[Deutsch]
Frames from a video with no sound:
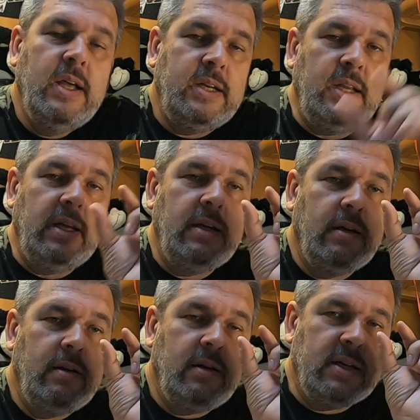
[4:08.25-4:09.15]
Die
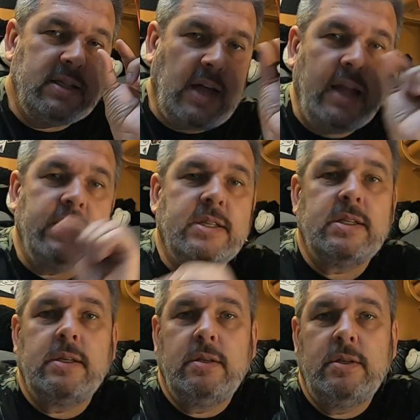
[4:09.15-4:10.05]

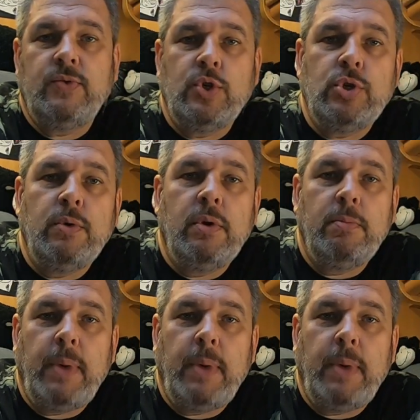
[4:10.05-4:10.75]
Distanz zwischen